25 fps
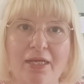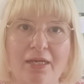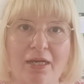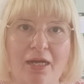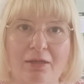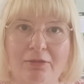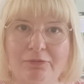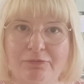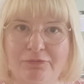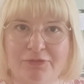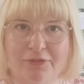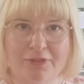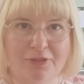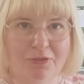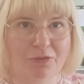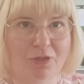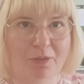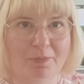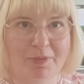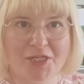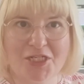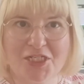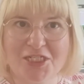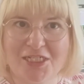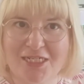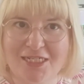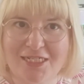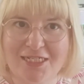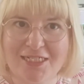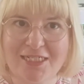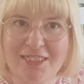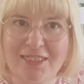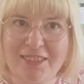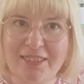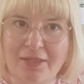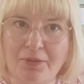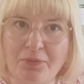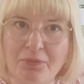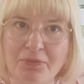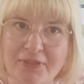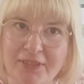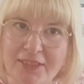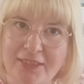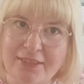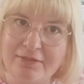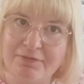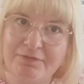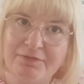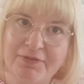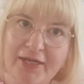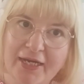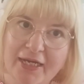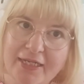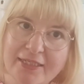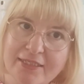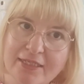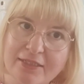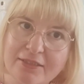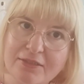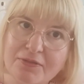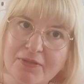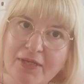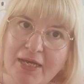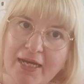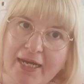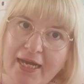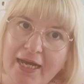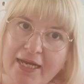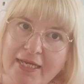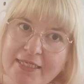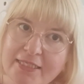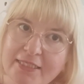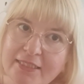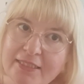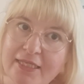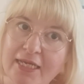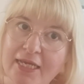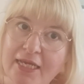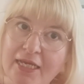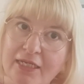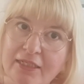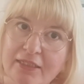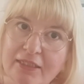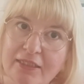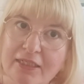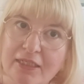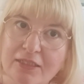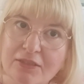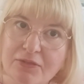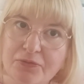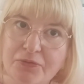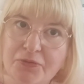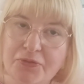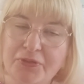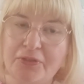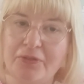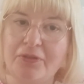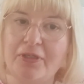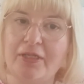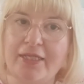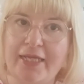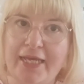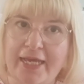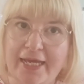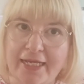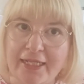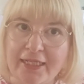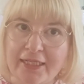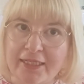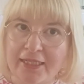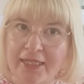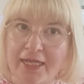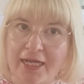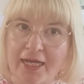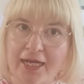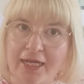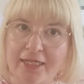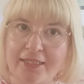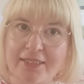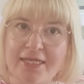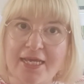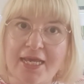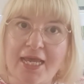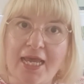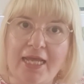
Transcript: auf die Kommastelle genau diese Werte Werte zu erreichen, die der Züchter oder der Händler hat.